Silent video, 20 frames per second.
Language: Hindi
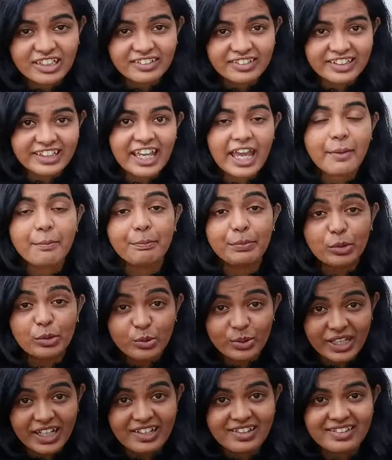चलती हैं
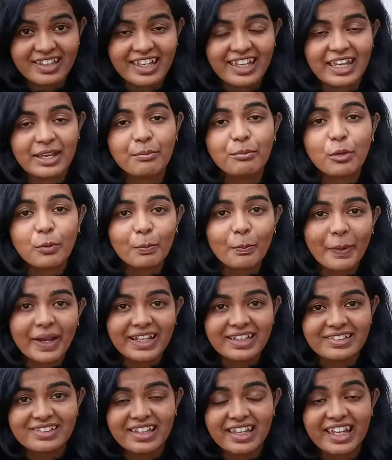पुणे से
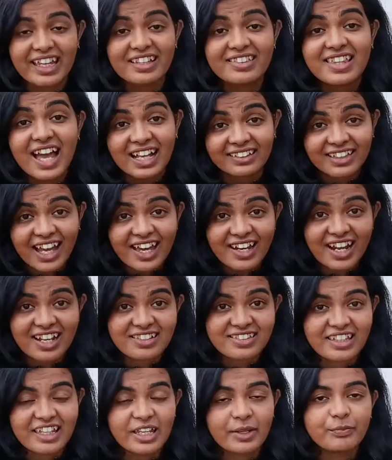मुंबई से सातारा
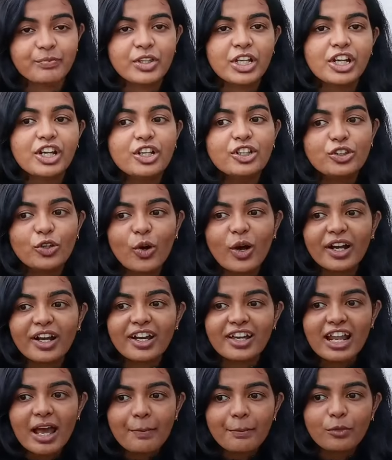से तो
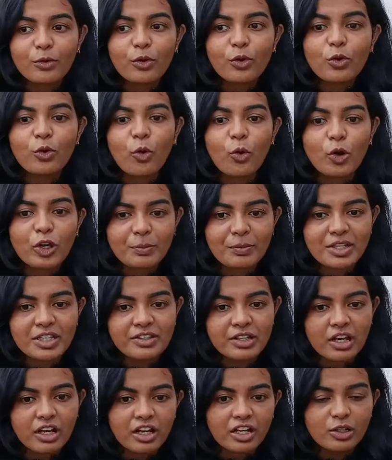अगर आपको कोई भी
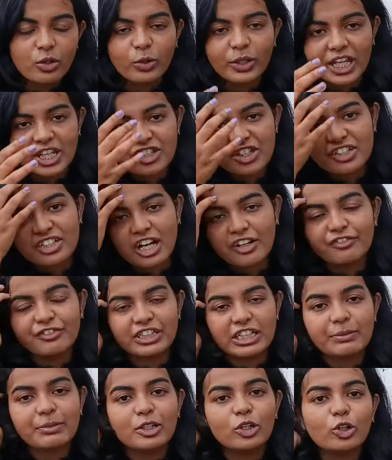लोकेशन
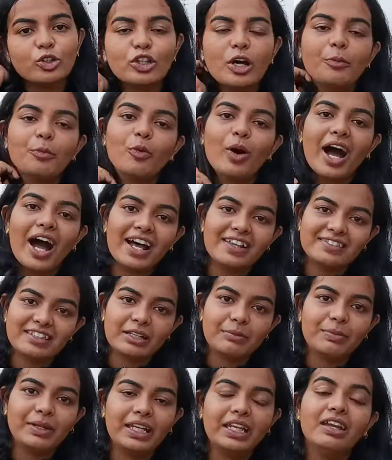कंफर्टेबल हो तो आप वहाँ
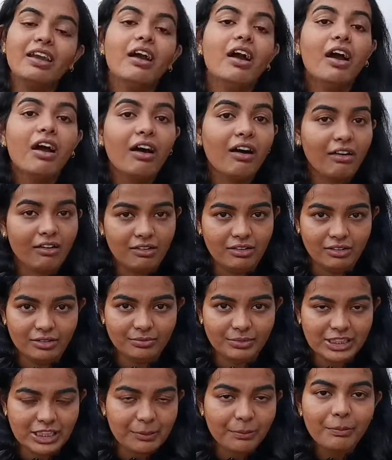से भी आ,
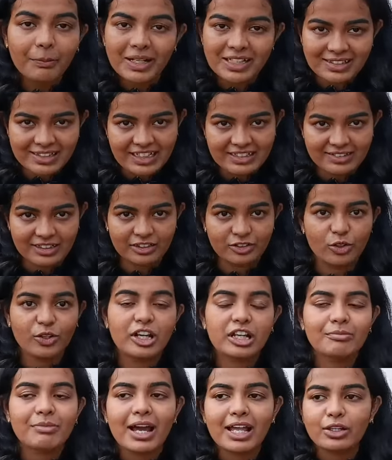मतलब बस ले सकते हो
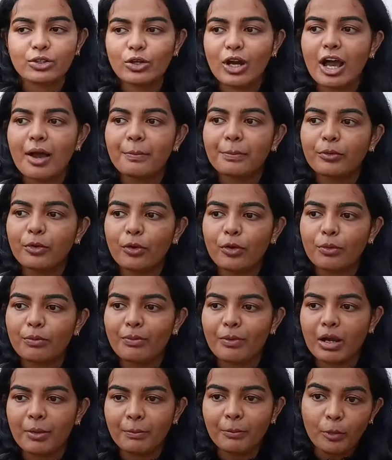अगर मान लो आपको
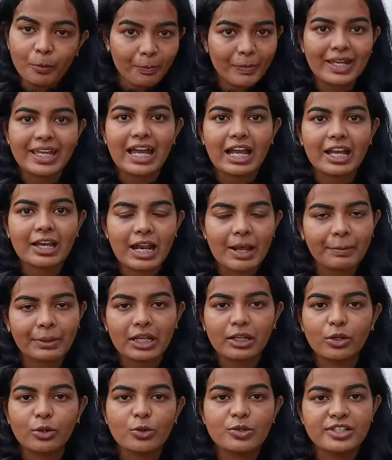मुंबई अगर
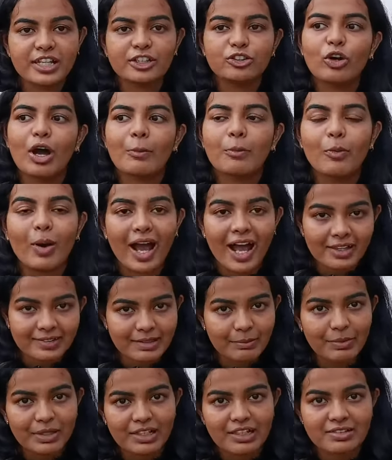आपके क्लोज़ है तो आप वहाँ
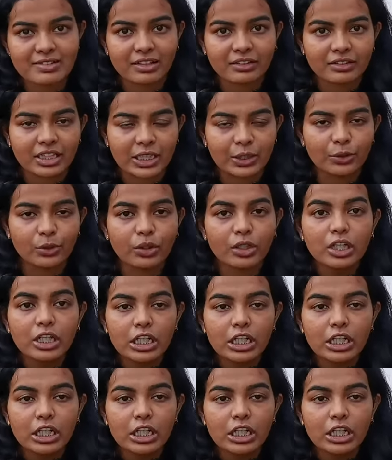से भी ले सकते हो